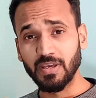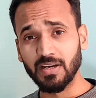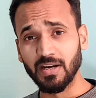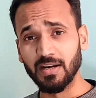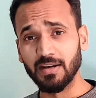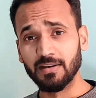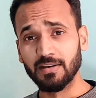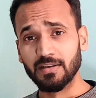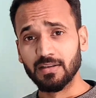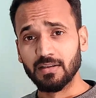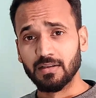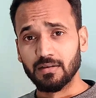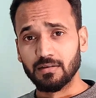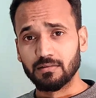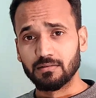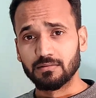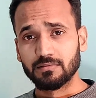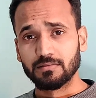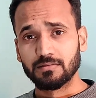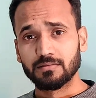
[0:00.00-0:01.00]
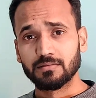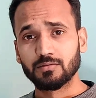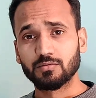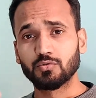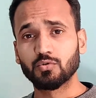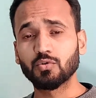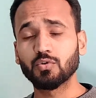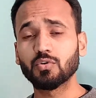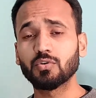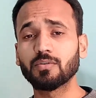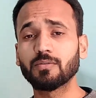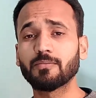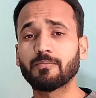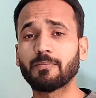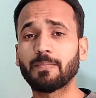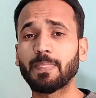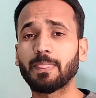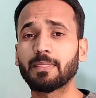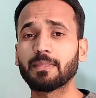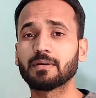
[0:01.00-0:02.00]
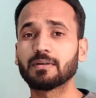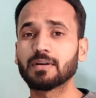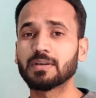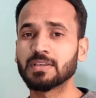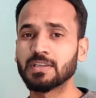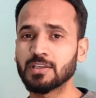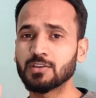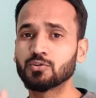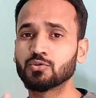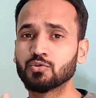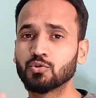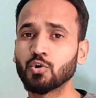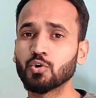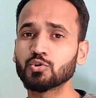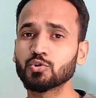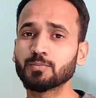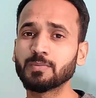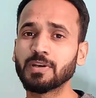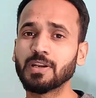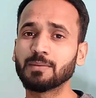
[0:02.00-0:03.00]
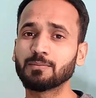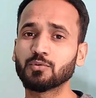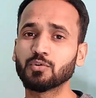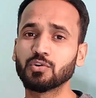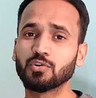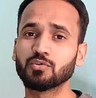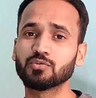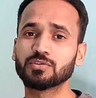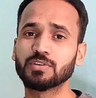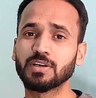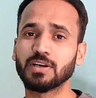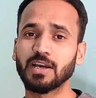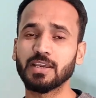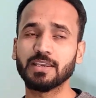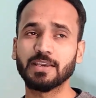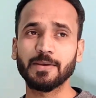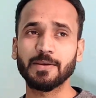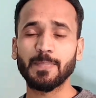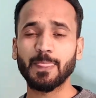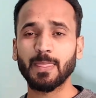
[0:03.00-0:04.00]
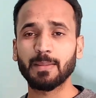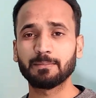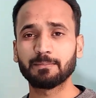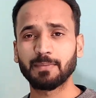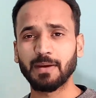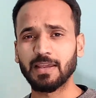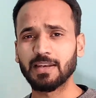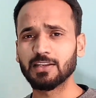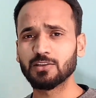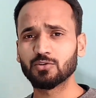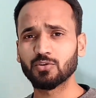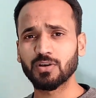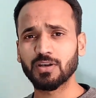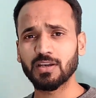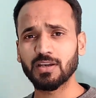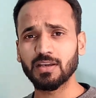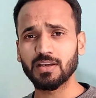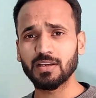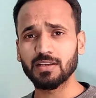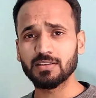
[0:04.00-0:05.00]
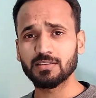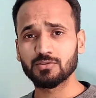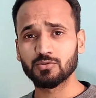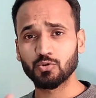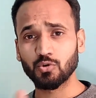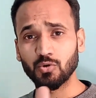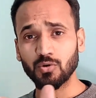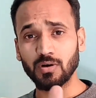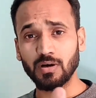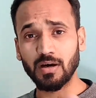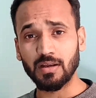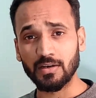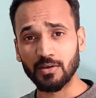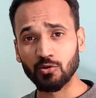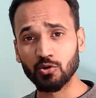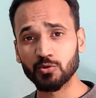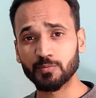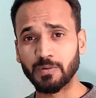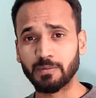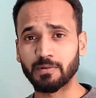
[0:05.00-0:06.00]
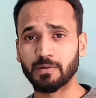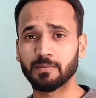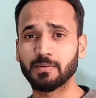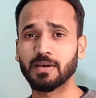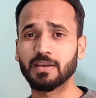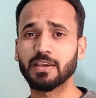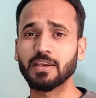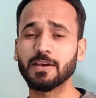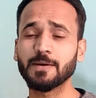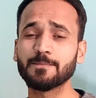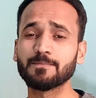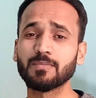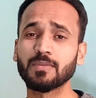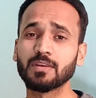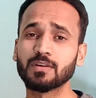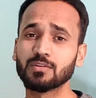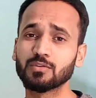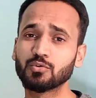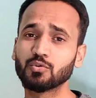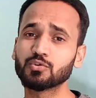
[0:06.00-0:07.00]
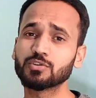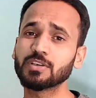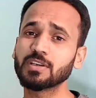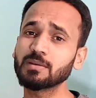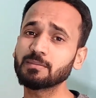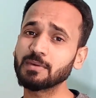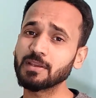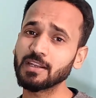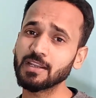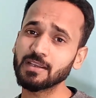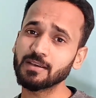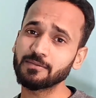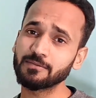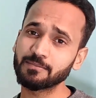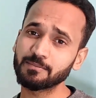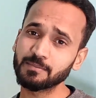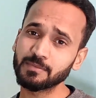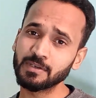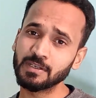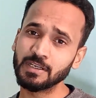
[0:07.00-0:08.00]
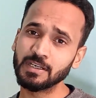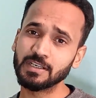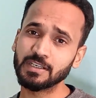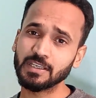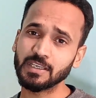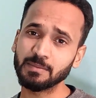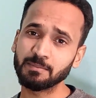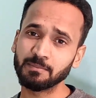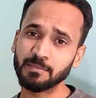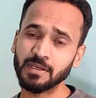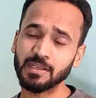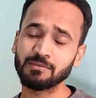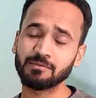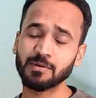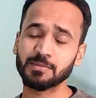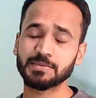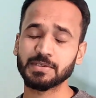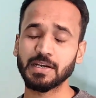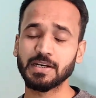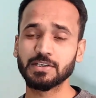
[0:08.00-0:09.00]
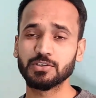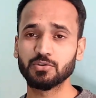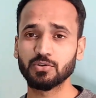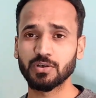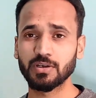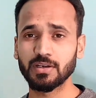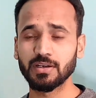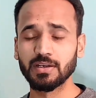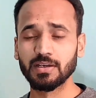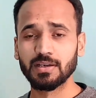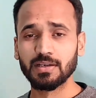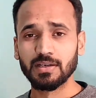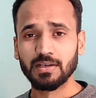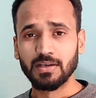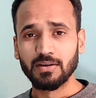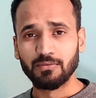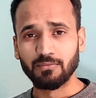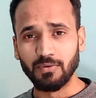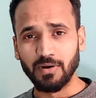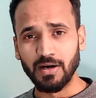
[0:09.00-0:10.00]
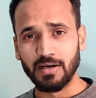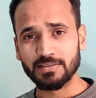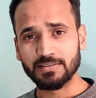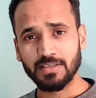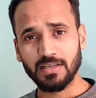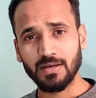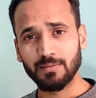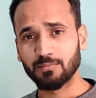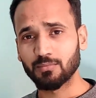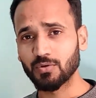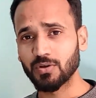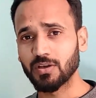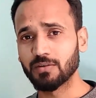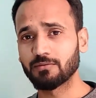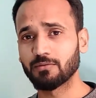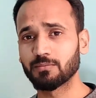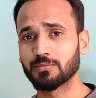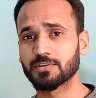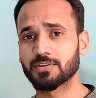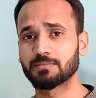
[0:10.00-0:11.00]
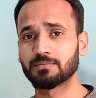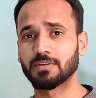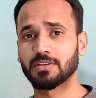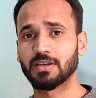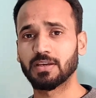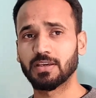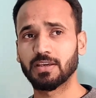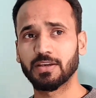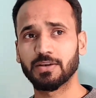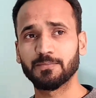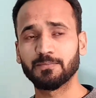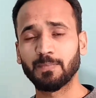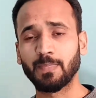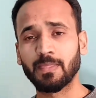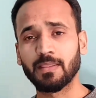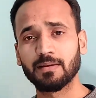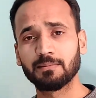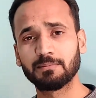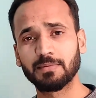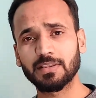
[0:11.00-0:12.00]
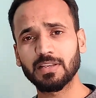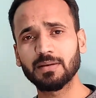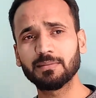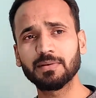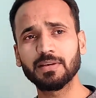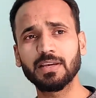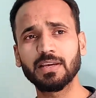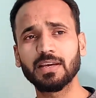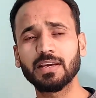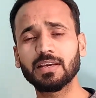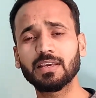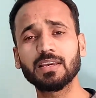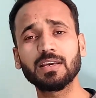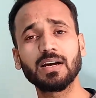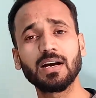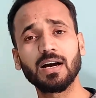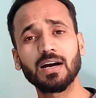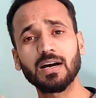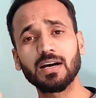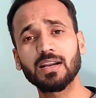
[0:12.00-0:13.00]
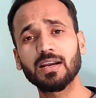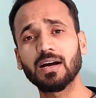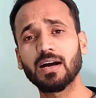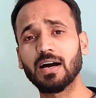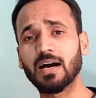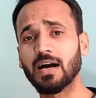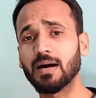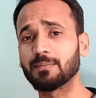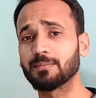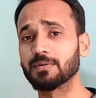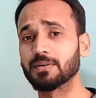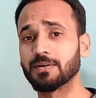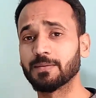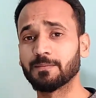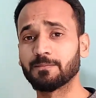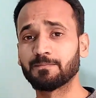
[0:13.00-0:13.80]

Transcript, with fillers: देखा तो ये दो जो मैंने आपको न्यूज़ दिखाई हैं पहली तो है जो न्यूज़पेपर में आई है दूसरी मैंने नीट की मेन वेबसाइट जो है वहाँ से आपको ये इन्फॉर्मेशन बताई है मतलब ये है कि अगर आप